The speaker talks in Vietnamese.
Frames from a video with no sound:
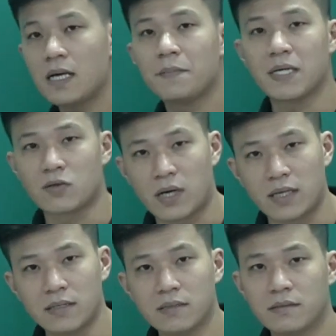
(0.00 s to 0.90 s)
là bài
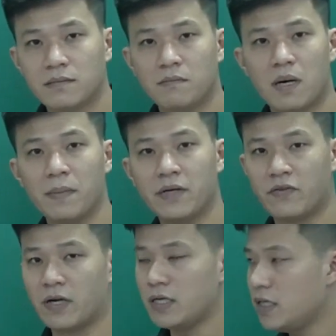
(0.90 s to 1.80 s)
toán mà mình
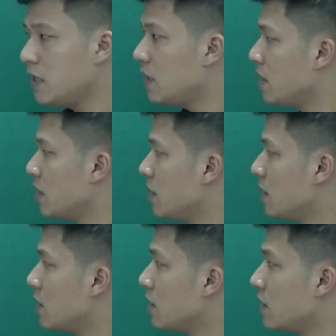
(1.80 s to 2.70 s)
phải đi
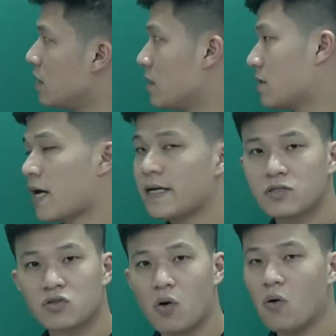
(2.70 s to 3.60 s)
Ờ, thay
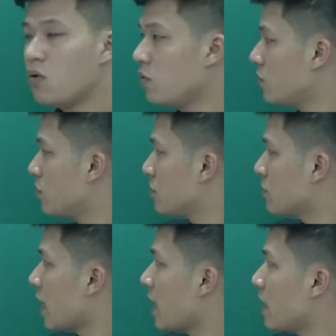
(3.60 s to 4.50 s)
số
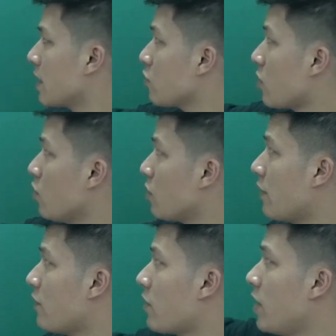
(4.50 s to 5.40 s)
thay các cái tọa độ
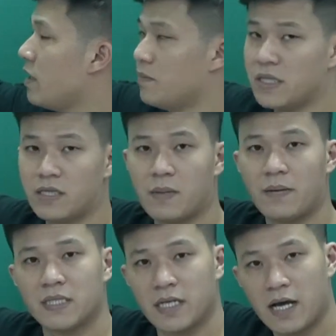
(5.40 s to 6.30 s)
này vào đây để mình tìm
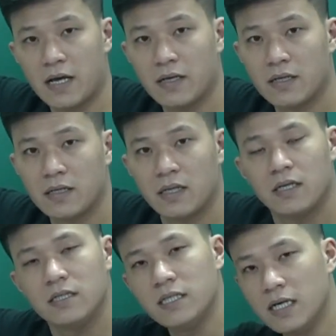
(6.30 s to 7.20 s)
ABCD
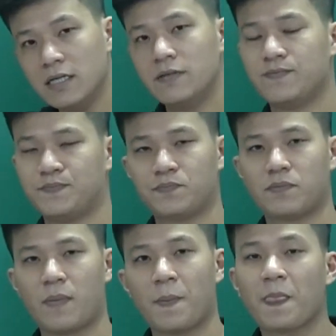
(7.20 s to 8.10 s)
nhưng
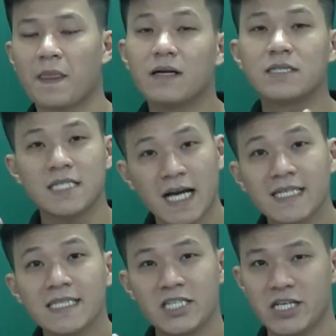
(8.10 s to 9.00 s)

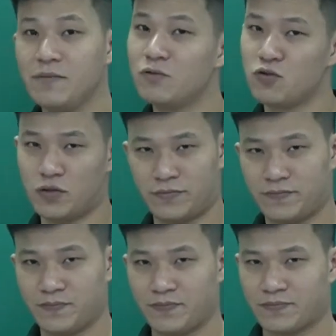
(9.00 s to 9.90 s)
nhanh trí một chút
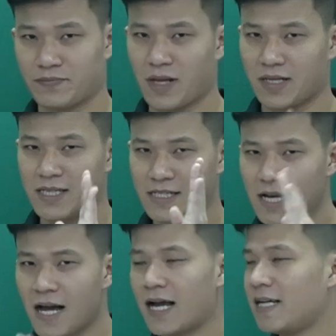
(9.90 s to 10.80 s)
thì
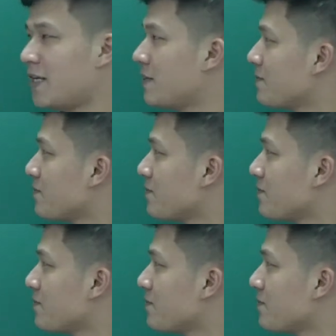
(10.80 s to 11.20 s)
rất là hay này